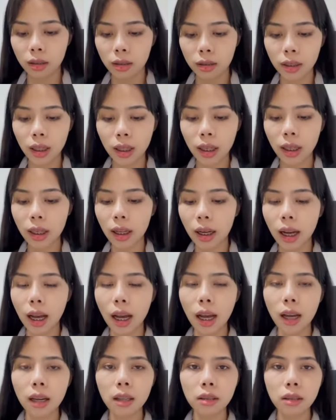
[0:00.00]
สี่นะ
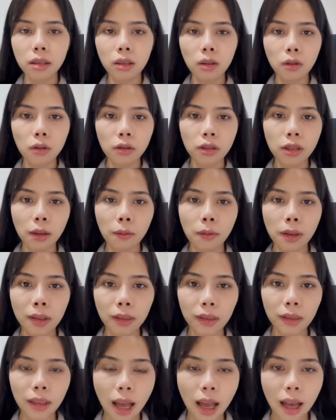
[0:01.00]
คะ เราจะงดใส่แว่
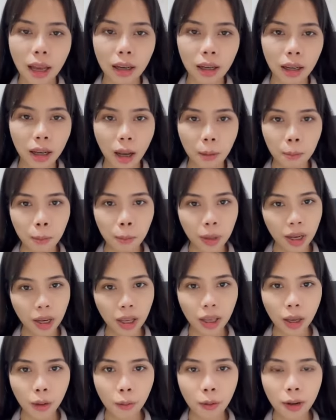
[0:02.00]
นตานะคะ เป็น
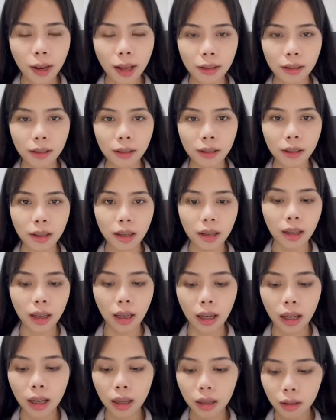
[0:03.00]
ระยะเวลาหนึ่งเดือนนะ
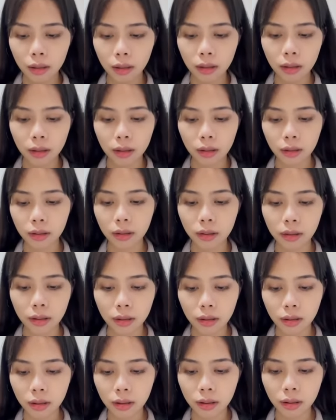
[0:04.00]

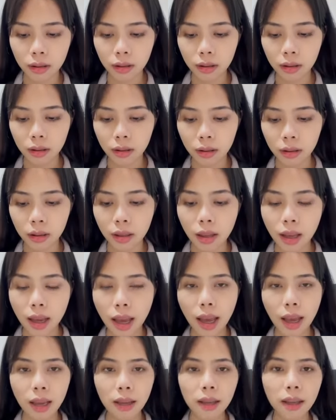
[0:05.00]

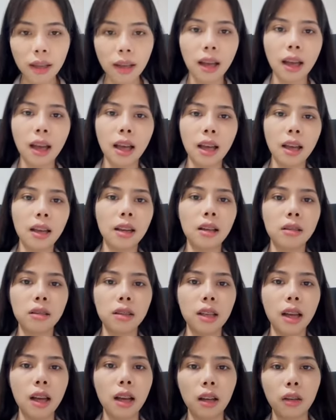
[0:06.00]
คะานะคะเรา
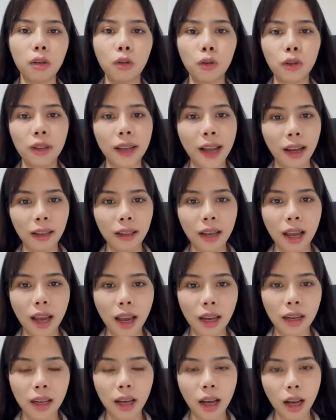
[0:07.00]
จะงดล้างหน้า
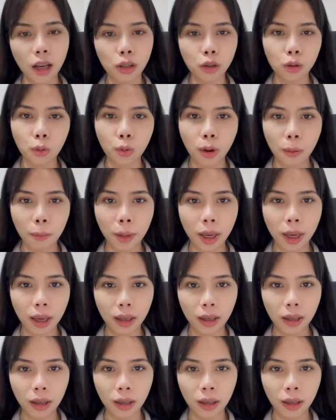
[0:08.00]
นะคะจนกว่าแผล